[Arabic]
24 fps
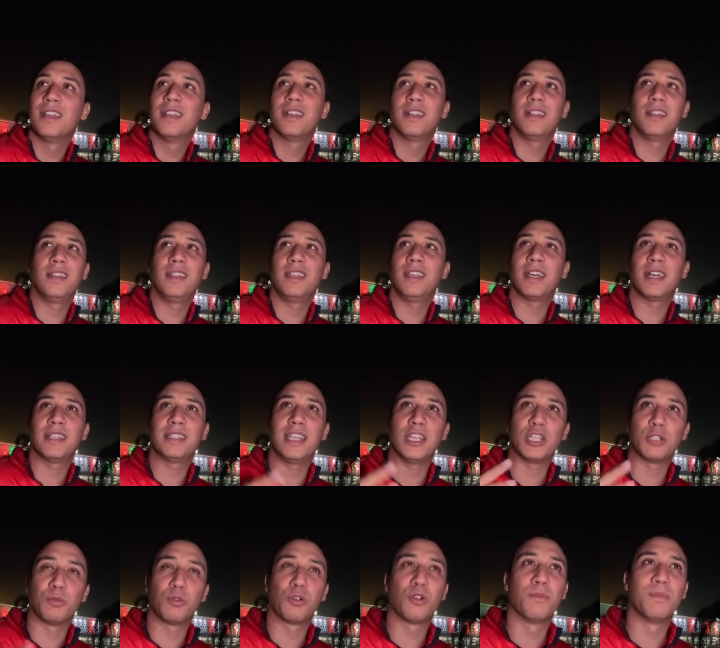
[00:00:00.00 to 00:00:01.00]
اللي غادي
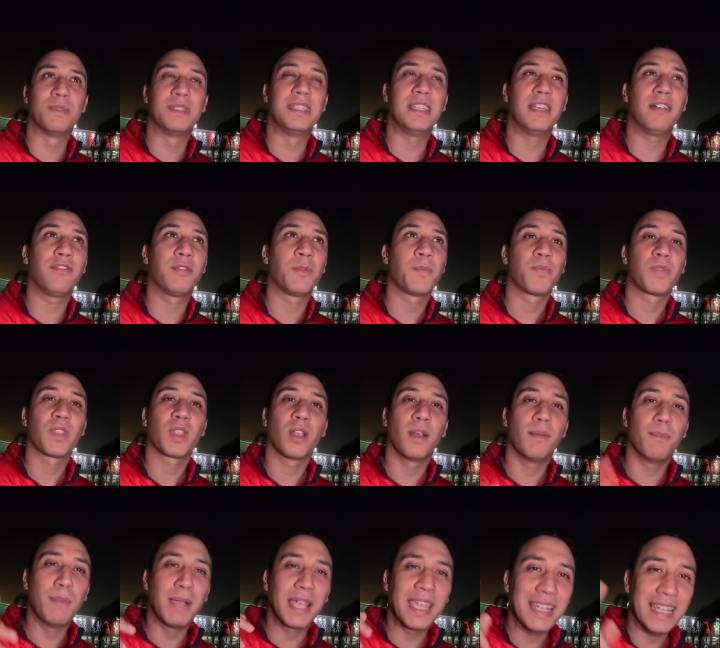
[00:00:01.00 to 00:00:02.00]
يعجبكم بزاف
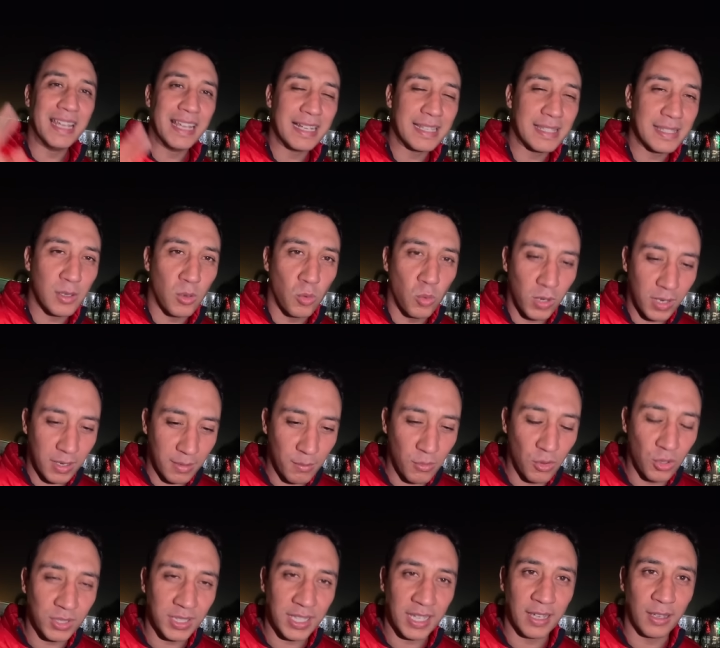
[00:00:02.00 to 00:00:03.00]
ما كاين غير تصور
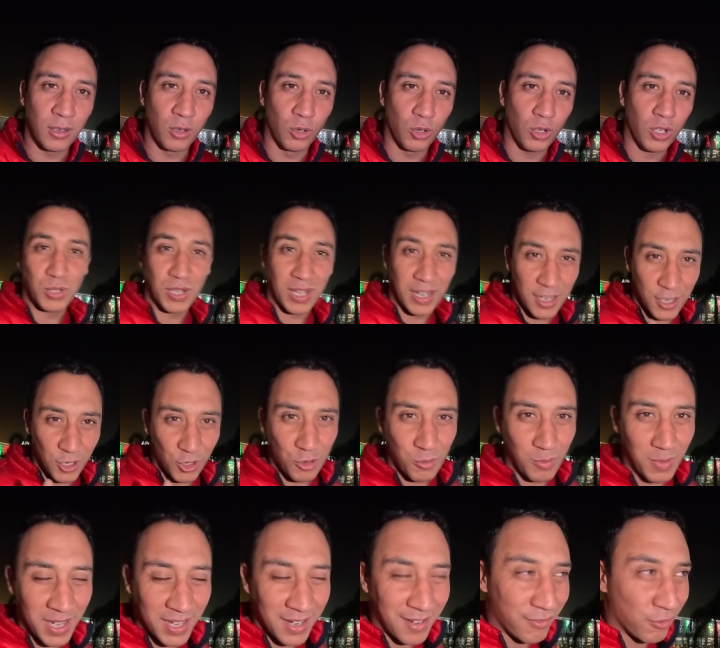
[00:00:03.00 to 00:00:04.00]
مونطي لوح خليكم
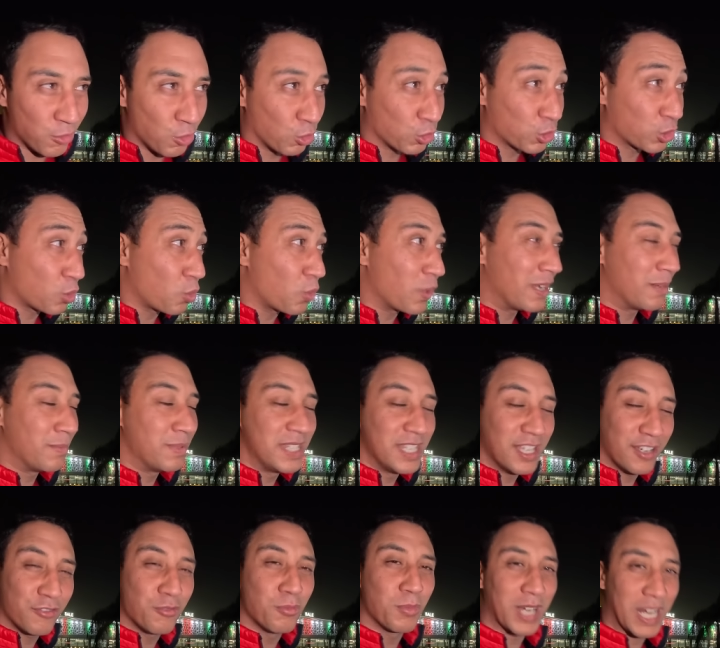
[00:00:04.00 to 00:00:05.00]
معنا فلوغ طويل
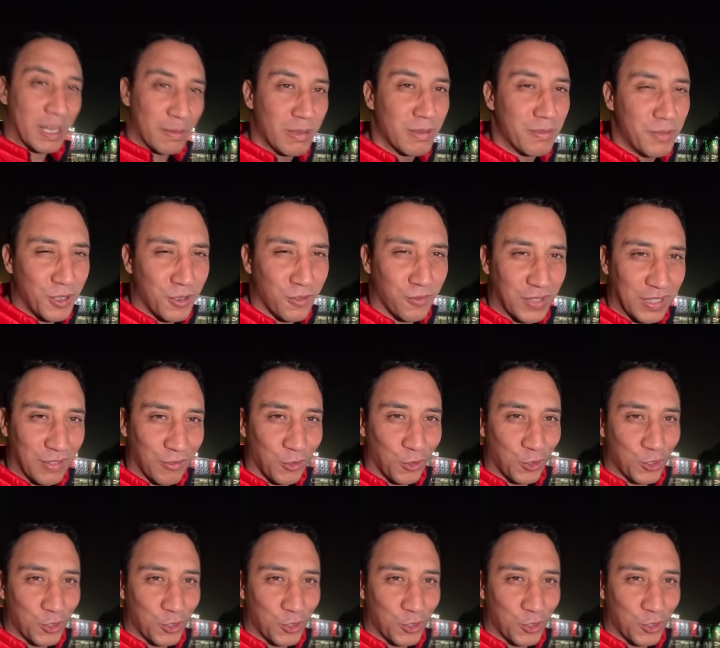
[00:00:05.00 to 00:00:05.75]
بزاف مرحبا بكم في